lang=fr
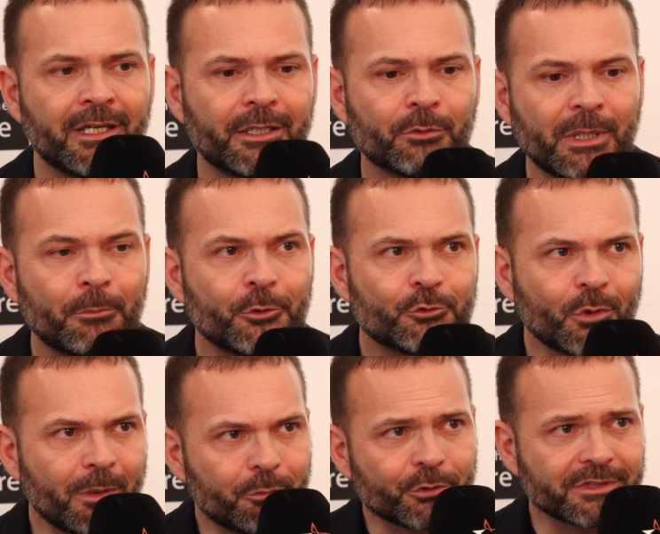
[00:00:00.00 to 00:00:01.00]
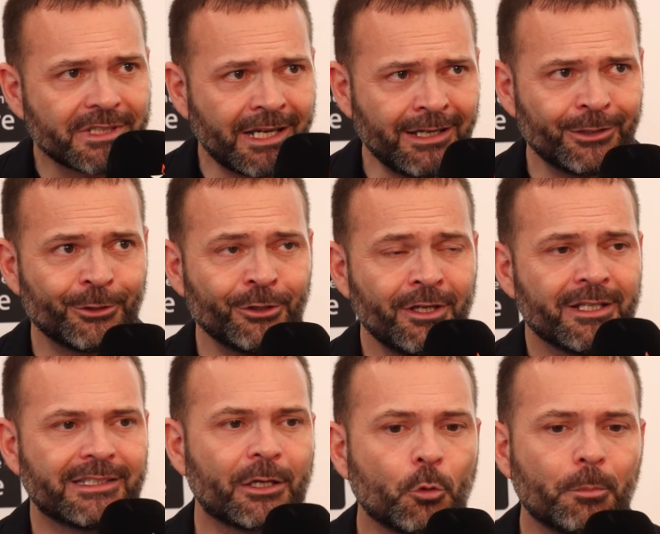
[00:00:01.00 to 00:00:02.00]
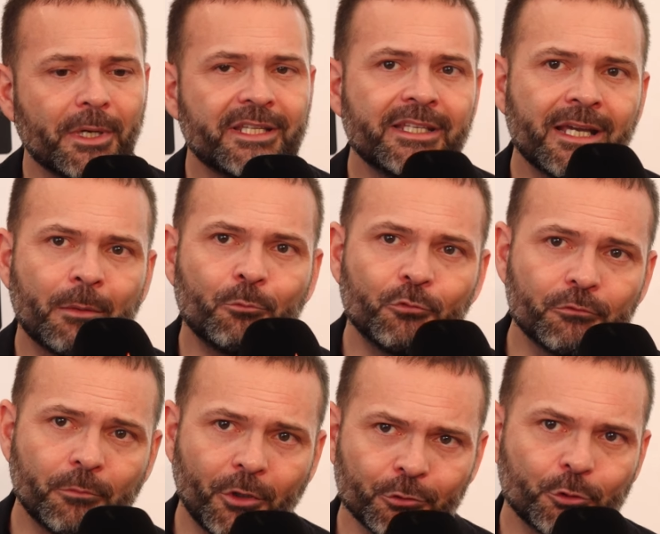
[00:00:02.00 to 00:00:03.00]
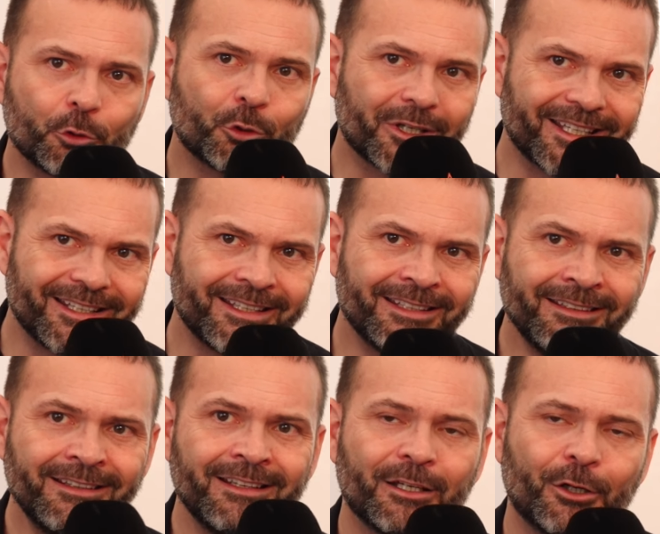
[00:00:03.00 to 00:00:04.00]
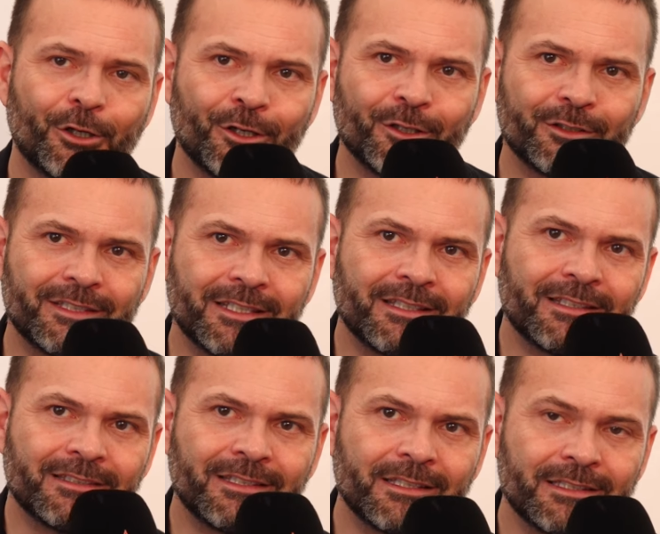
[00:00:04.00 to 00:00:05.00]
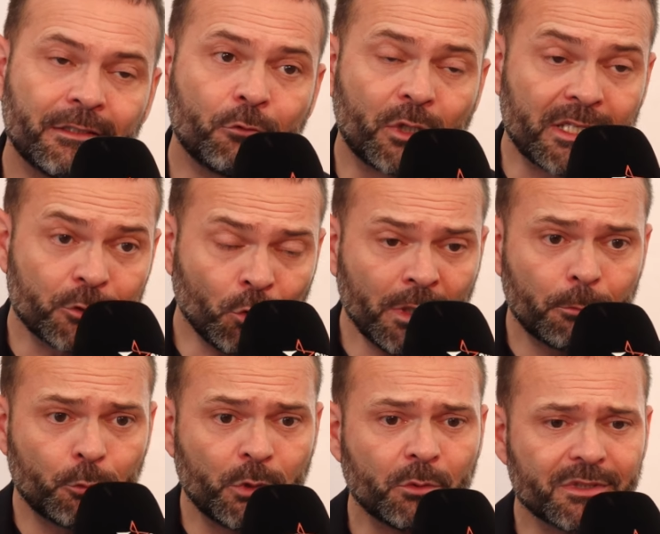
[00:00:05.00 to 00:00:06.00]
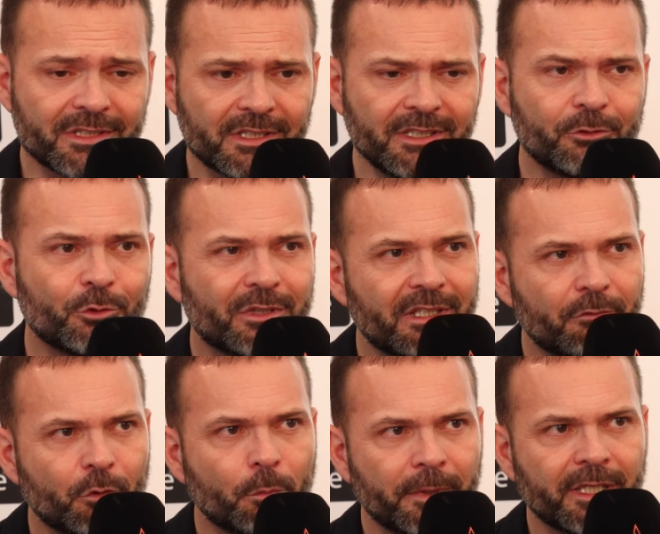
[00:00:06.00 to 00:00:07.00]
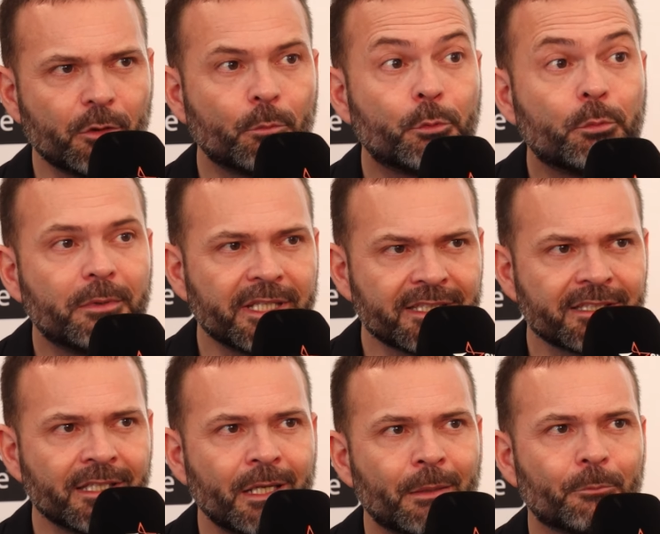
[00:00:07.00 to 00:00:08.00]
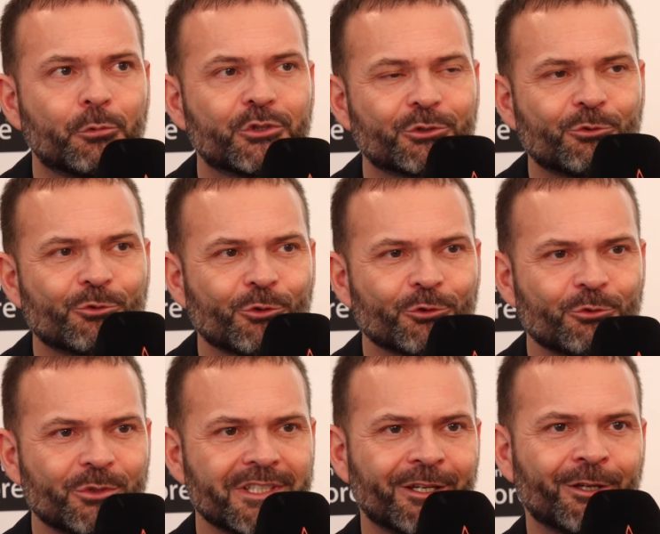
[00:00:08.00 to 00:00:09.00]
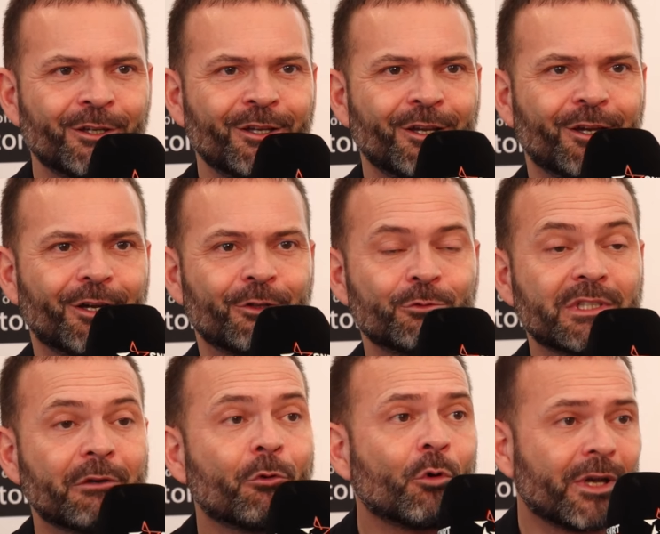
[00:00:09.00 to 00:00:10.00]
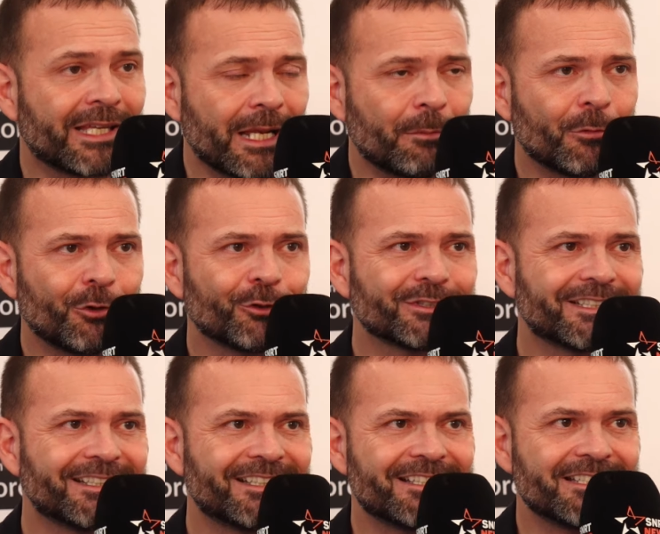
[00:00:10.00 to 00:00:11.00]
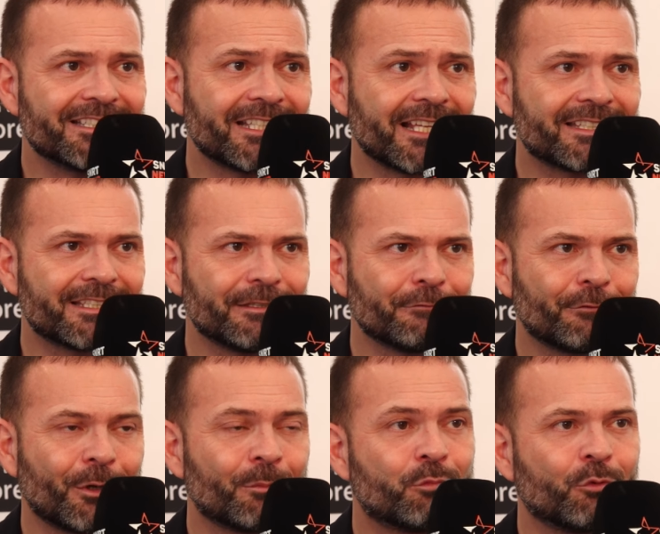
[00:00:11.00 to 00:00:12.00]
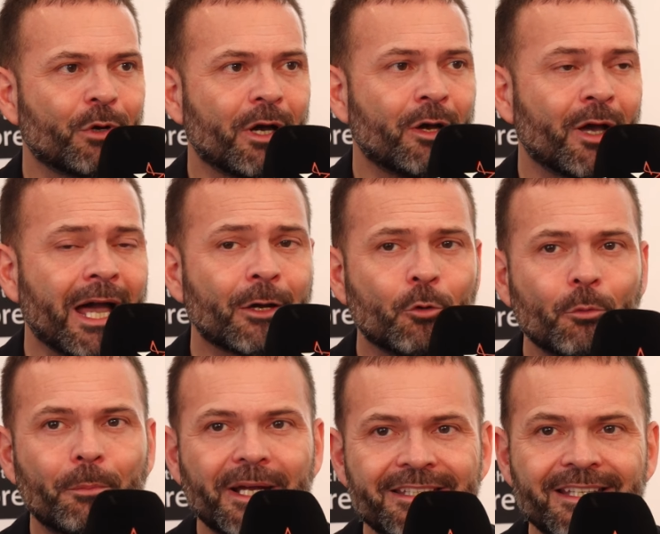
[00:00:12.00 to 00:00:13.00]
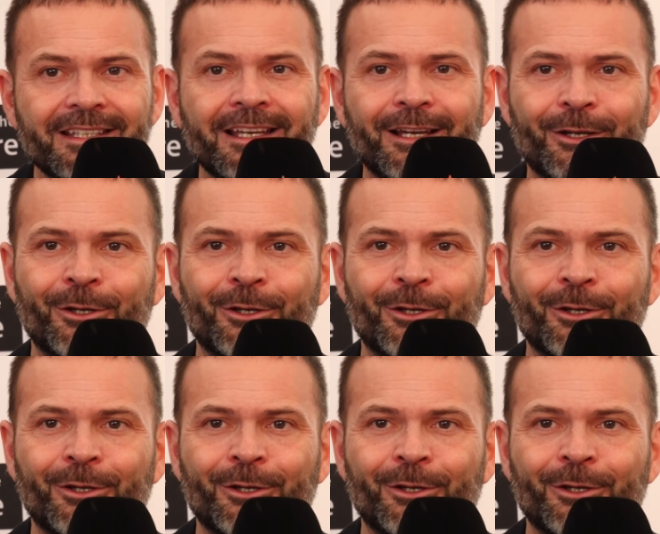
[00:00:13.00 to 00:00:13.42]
Et on a besoin pour ça d'accompagner un mouvement, de créer des, des, vocations, et puis aussi de développer le public, aujourd'hui nous avons également lancé des initiatives pour accompagner